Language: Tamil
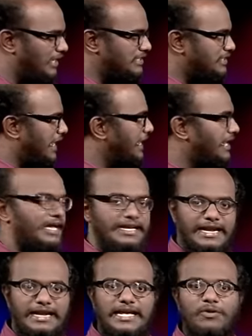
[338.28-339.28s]
தான் சைனா
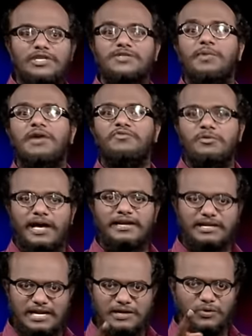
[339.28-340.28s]
இந்தியாவோட ஸ்மார்ட் ஃபோன்
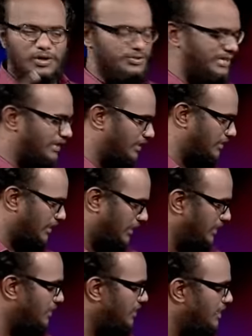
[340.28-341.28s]
மார்க்கெட்டில் கோல வச்சுக்கிட்டு இருக்காங்க
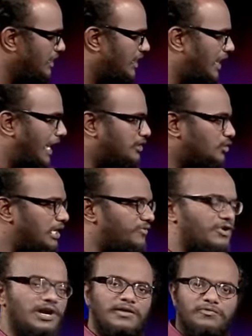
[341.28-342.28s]
ஆக்சுவலாக
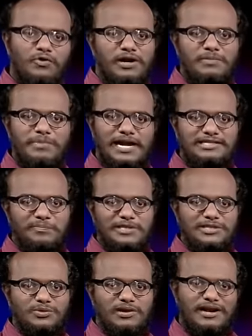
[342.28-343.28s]
இவங்களோட ஃபோன் பிராண்ட்ஸை
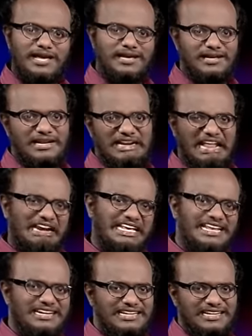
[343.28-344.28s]
பற்றி சொல்லணும்னா
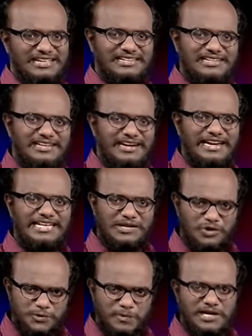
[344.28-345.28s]
நிறைய இருக்குங்க
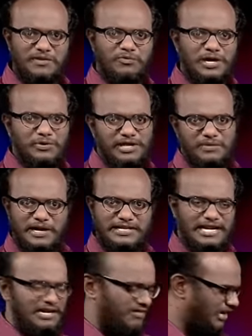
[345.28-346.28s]
நீங்கள் யூஸ் பண்ணுற ஃபோனை கூட இந்த
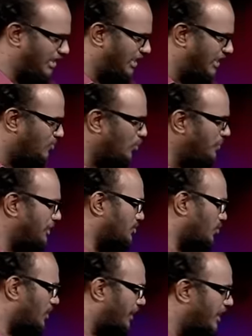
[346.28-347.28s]
பட்டியலில் வரலாம் அதில் குறிப்பிட்டு
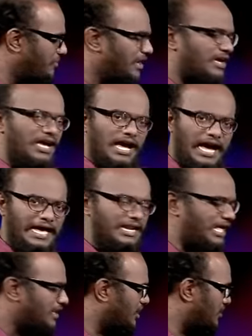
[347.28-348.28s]
சொல்லணும்னா
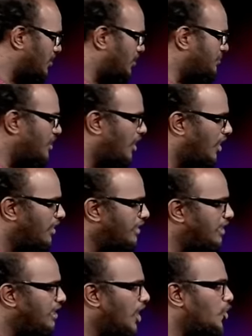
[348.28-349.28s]
ஹயராக இருக்கட்டும்
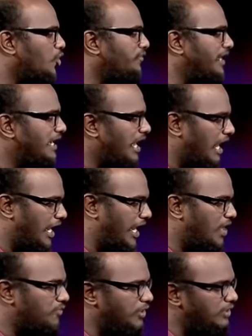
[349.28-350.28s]
ஹானர் ஹூபே
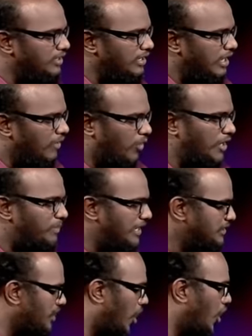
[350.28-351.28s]
லெனாவோ ஒன்
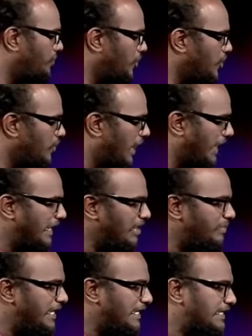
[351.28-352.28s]
ப்ளஸ் ஓப்போ
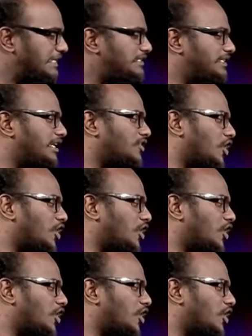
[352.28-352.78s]
ரியல்மி டிசிஎல்